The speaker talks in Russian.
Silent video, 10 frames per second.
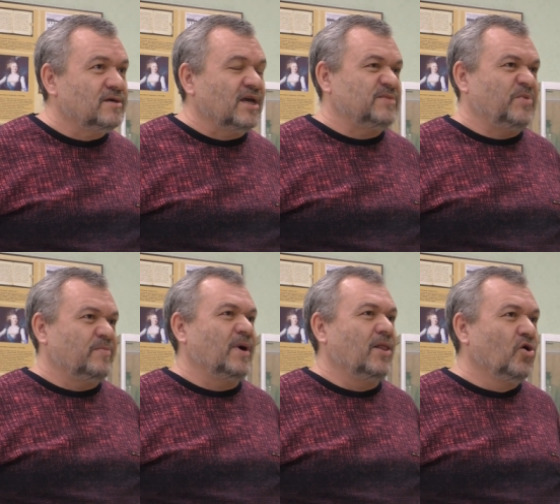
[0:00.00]
я
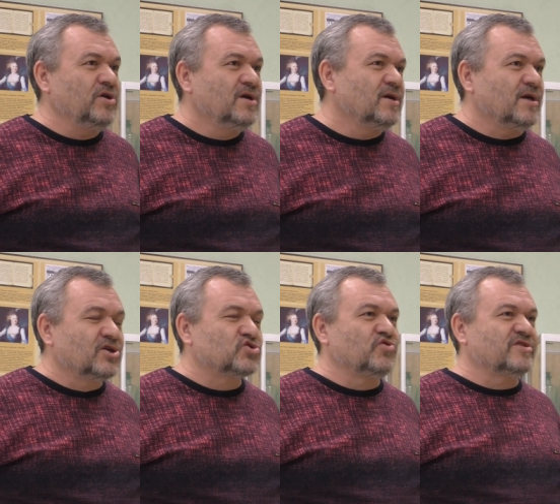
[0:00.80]
теперь больной и
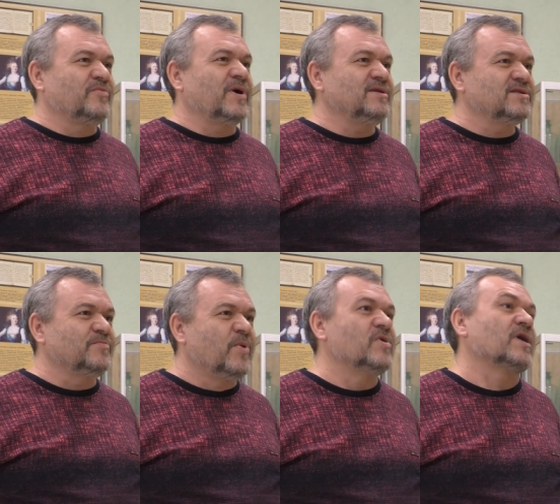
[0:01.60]
лежу в этой больнице,
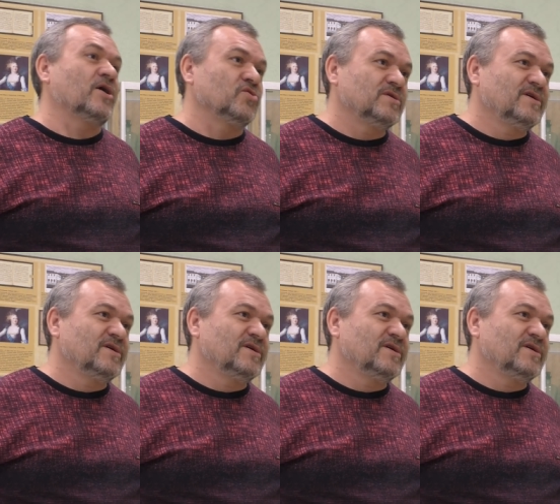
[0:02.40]
помираю.